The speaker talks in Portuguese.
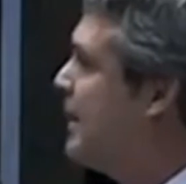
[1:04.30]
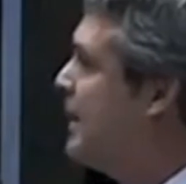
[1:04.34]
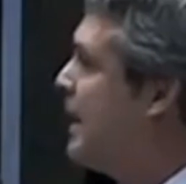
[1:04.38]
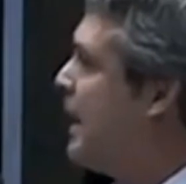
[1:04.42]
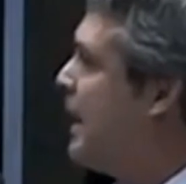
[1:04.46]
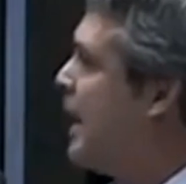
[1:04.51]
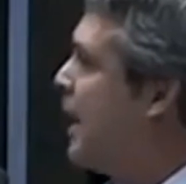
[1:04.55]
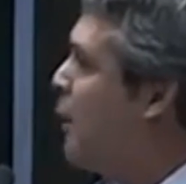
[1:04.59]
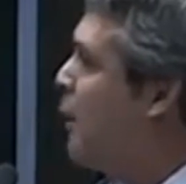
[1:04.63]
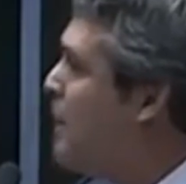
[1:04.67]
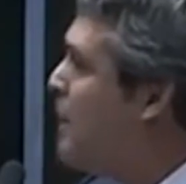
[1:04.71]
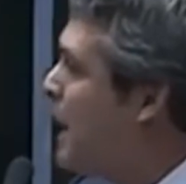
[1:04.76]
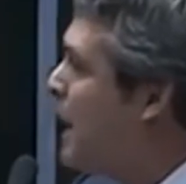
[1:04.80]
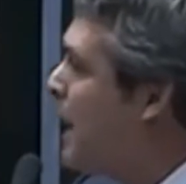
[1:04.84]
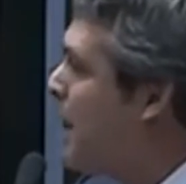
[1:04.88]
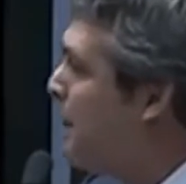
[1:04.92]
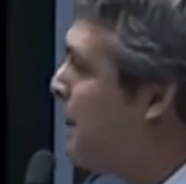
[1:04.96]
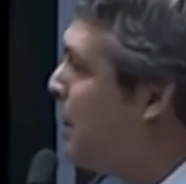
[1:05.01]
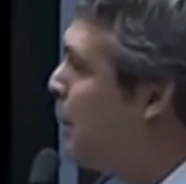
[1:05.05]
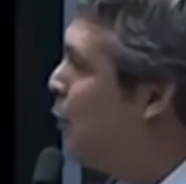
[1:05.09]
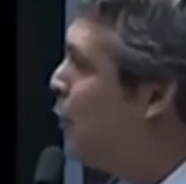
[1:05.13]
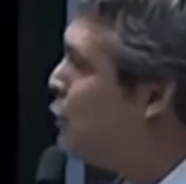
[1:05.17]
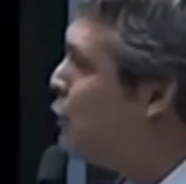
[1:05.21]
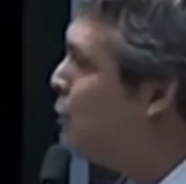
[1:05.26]
Eu me
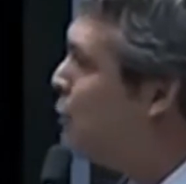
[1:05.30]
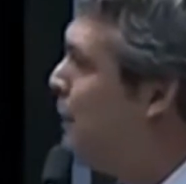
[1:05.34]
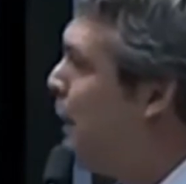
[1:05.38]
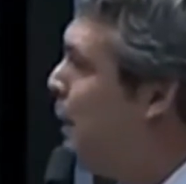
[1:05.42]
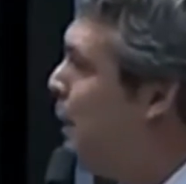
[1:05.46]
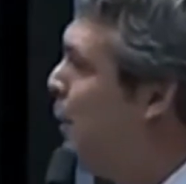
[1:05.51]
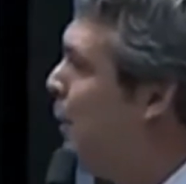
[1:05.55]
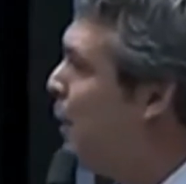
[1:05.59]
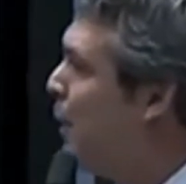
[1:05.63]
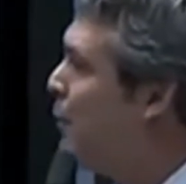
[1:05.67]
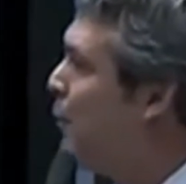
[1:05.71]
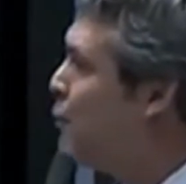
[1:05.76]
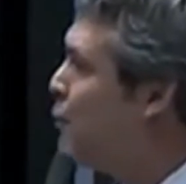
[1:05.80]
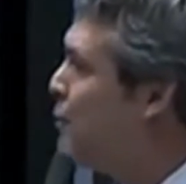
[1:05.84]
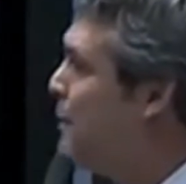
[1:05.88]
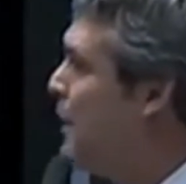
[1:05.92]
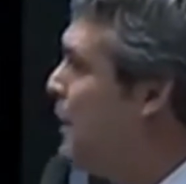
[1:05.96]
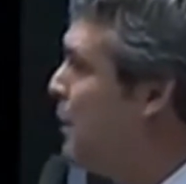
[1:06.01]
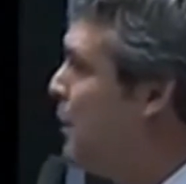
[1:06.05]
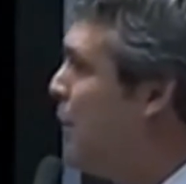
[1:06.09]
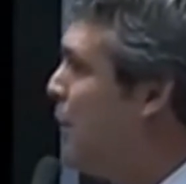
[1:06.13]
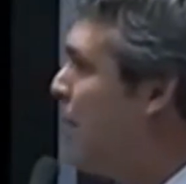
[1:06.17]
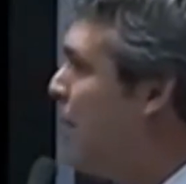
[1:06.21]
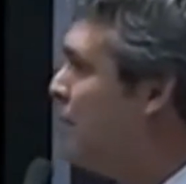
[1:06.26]
lembro em 2008,
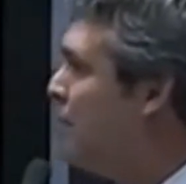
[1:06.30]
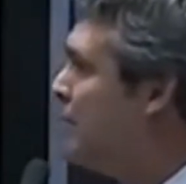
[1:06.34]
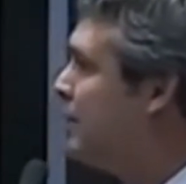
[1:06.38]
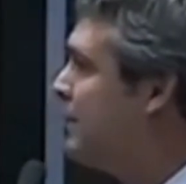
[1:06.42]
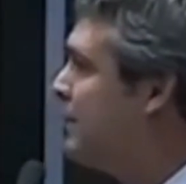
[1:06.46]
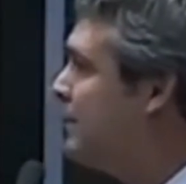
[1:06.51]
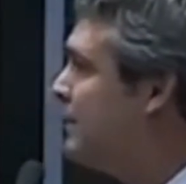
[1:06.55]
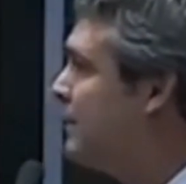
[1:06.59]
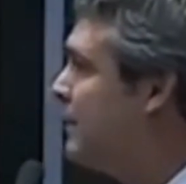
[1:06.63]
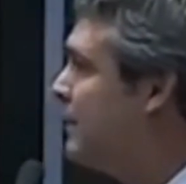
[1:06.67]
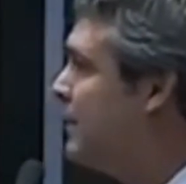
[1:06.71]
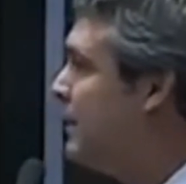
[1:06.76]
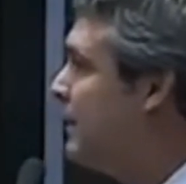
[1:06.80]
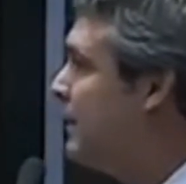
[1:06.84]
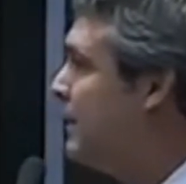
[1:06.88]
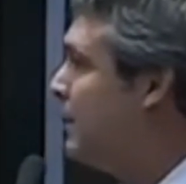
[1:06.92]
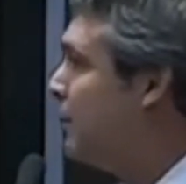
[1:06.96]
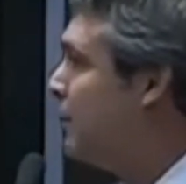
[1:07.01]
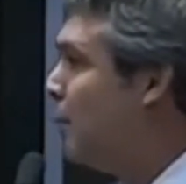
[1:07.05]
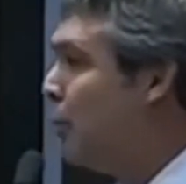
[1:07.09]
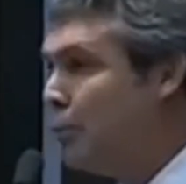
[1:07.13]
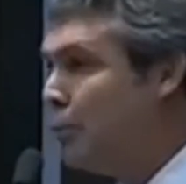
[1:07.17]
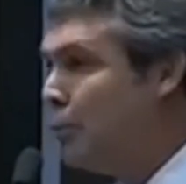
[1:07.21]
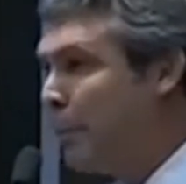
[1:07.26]
2009,
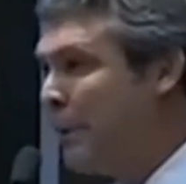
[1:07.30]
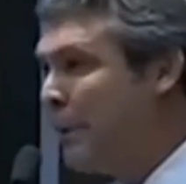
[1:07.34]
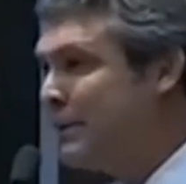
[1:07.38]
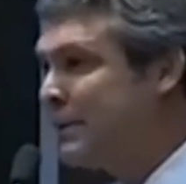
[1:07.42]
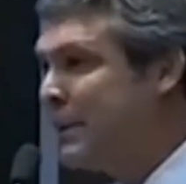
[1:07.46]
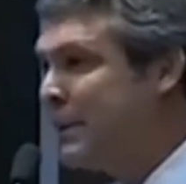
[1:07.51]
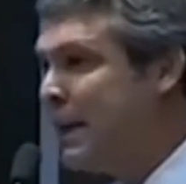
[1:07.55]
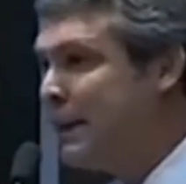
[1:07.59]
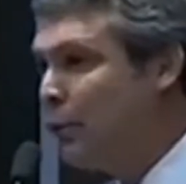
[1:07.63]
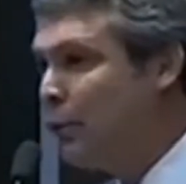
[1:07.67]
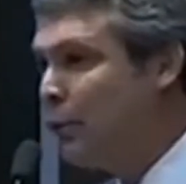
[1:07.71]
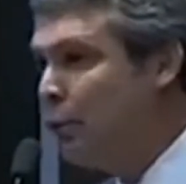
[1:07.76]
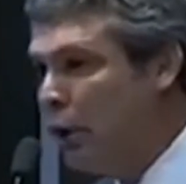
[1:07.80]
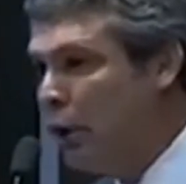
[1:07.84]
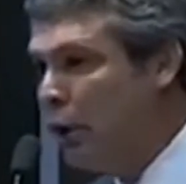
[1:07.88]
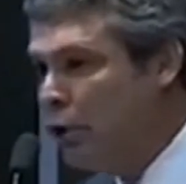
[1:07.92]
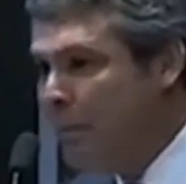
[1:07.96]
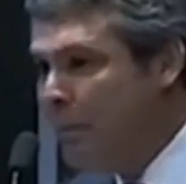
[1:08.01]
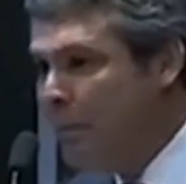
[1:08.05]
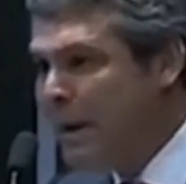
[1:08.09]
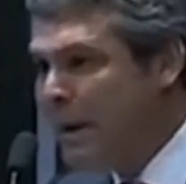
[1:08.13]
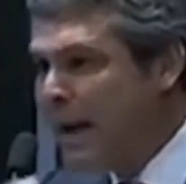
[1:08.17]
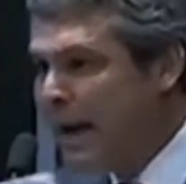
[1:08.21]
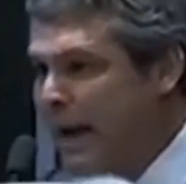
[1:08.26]
quando o presidente Lula,
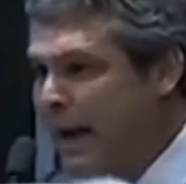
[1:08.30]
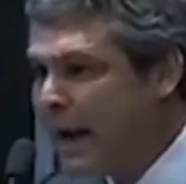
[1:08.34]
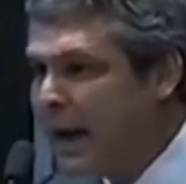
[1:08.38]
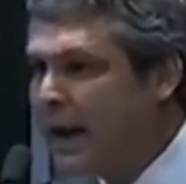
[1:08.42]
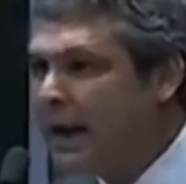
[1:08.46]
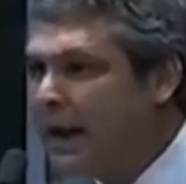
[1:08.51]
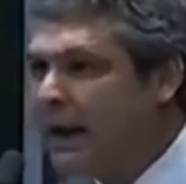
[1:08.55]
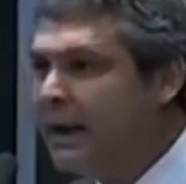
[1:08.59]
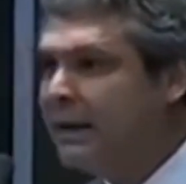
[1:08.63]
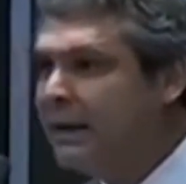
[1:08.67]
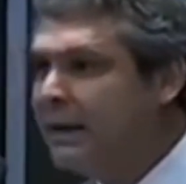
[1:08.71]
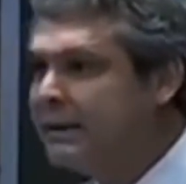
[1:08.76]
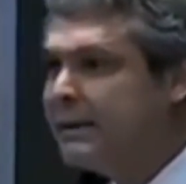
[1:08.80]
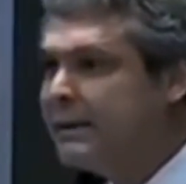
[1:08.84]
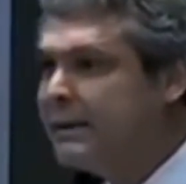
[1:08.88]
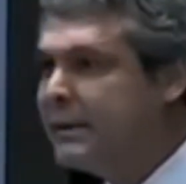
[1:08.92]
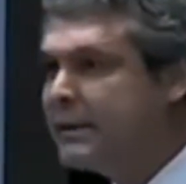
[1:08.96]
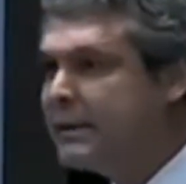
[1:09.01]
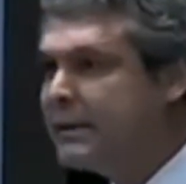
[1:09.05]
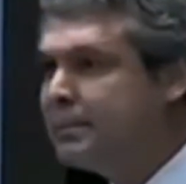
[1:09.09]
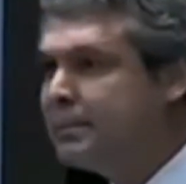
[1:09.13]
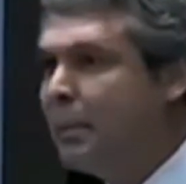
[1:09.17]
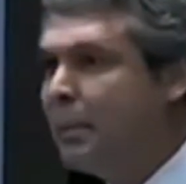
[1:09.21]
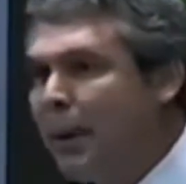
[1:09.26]
no meio daquela crise,
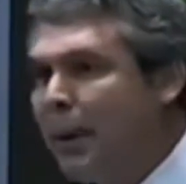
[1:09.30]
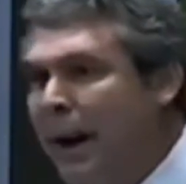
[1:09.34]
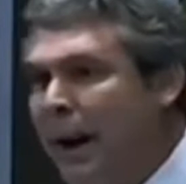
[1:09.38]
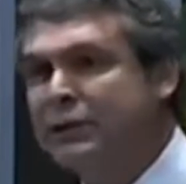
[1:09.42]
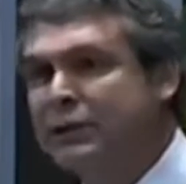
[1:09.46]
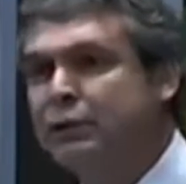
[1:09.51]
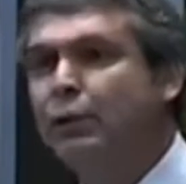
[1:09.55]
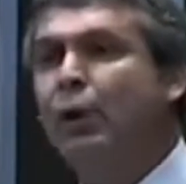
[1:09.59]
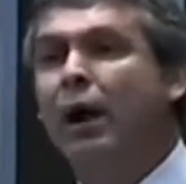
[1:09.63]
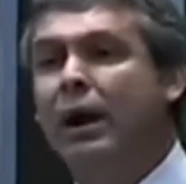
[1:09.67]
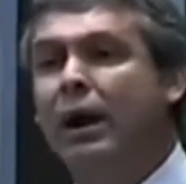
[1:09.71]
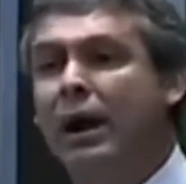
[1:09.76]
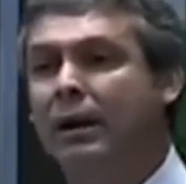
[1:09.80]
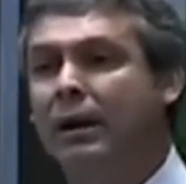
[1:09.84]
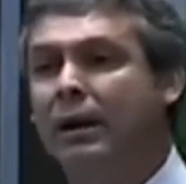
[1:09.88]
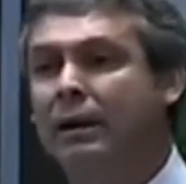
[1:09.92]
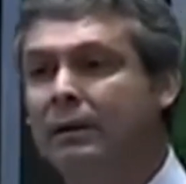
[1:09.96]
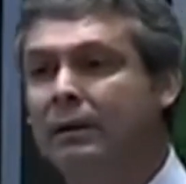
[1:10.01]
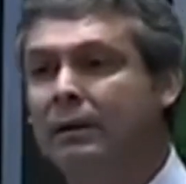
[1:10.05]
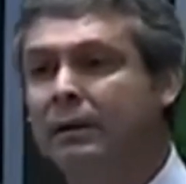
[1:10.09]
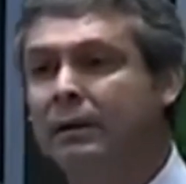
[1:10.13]
disse para o Brasil: olha,